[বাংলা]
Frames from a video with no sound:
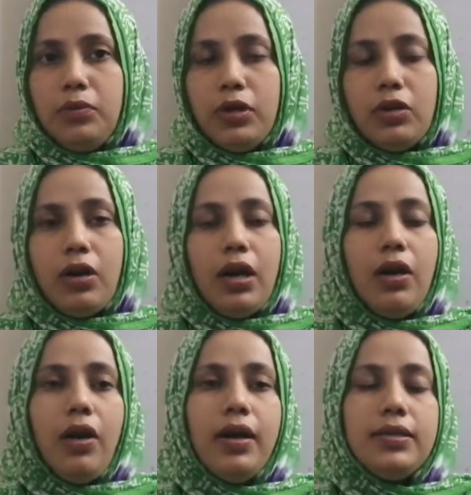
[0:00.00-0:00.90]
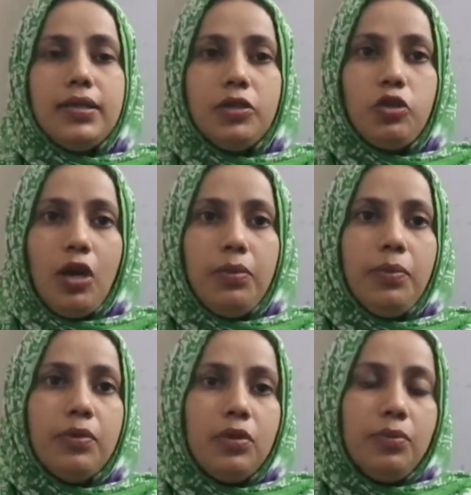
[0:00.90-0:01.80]
মনে করা হয় যে
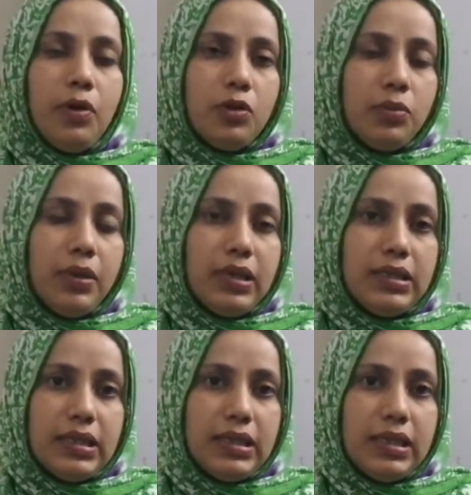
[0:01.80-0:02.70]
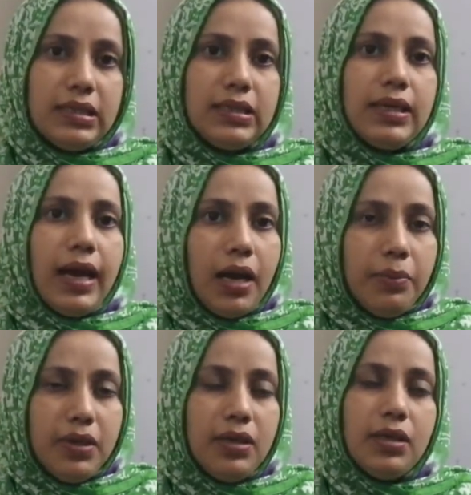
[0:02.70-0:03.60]
সর্বপ্রথম বর্তমানে যে দেশটি
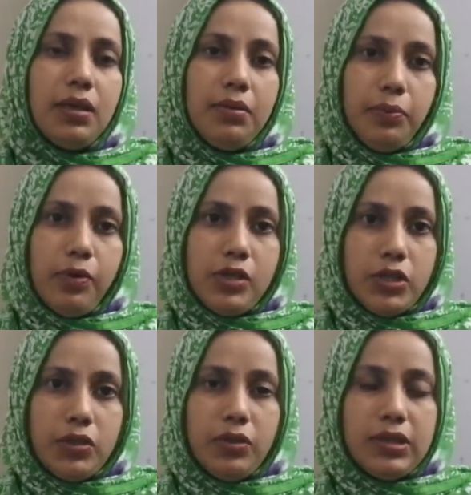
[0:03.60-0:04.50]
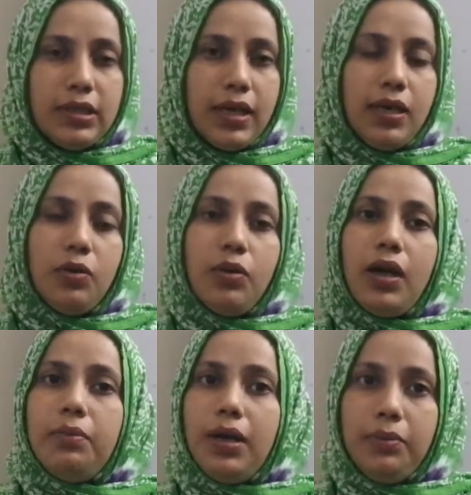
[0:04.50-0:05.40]
আর্মেনিয়া নামে পরিচিত সেখানে
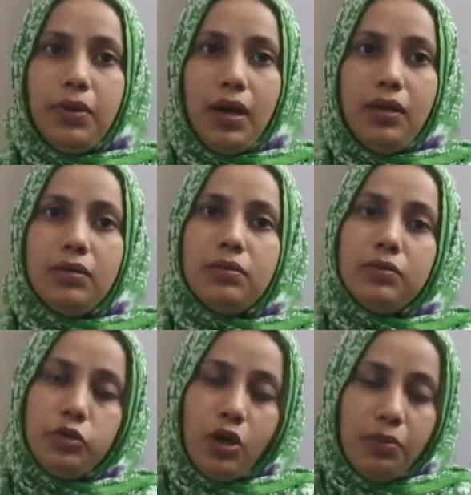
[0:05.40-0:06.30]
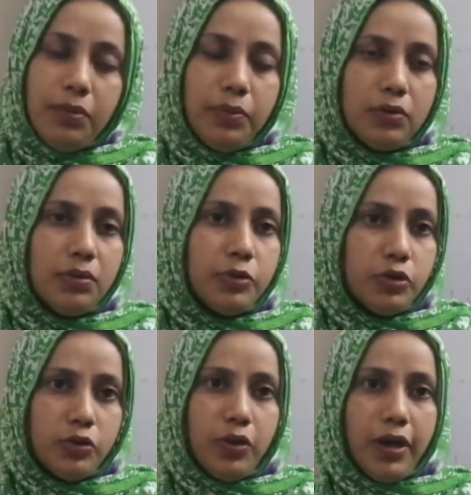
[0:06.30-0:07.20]
লোহার ব্যবহার সর্বপ্রথম
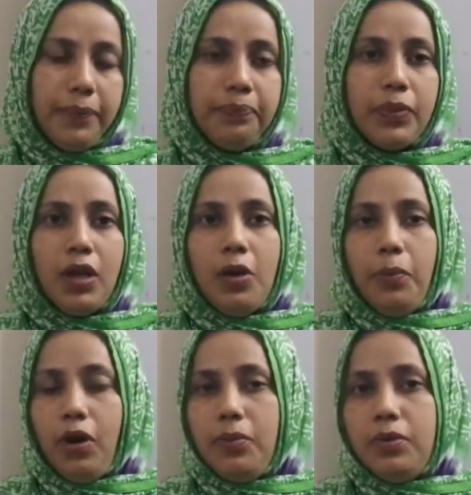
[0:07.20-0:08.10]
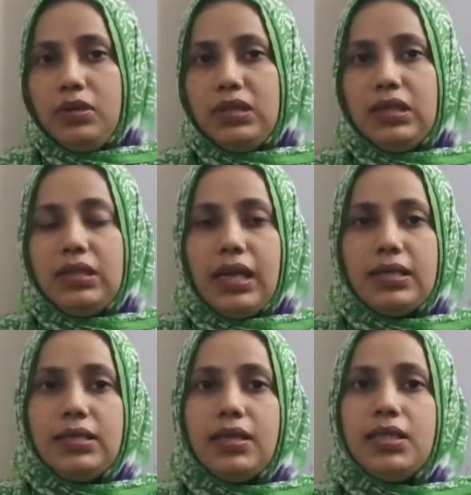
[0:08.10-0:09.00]
শুরু হয় পরবর্তীতে এটি
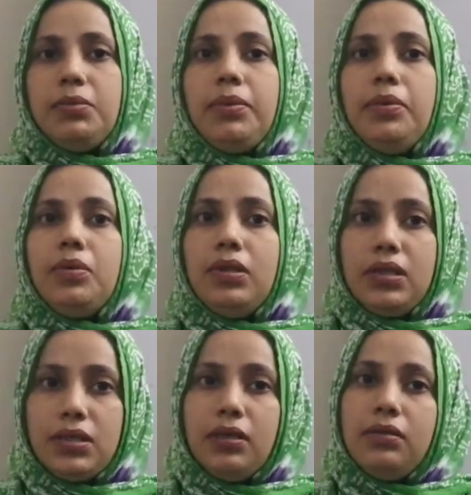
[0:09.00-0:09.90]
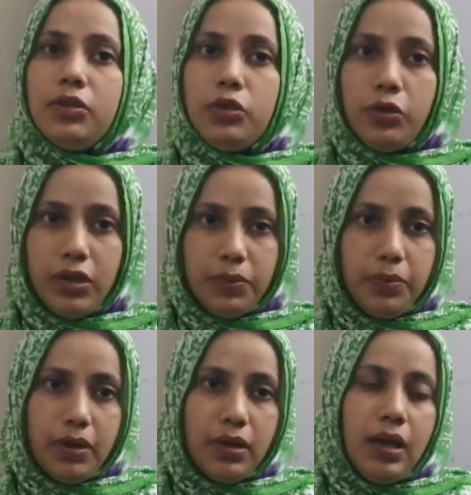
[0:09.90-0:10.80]
আস্তে আস্তে বিভিন্ন দেশে ছড়িয়ে
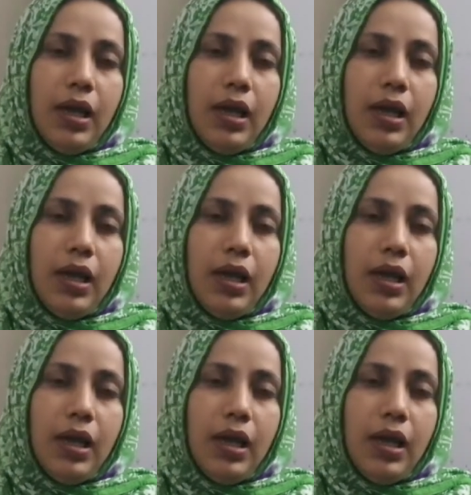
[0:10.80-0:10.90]
পড়ে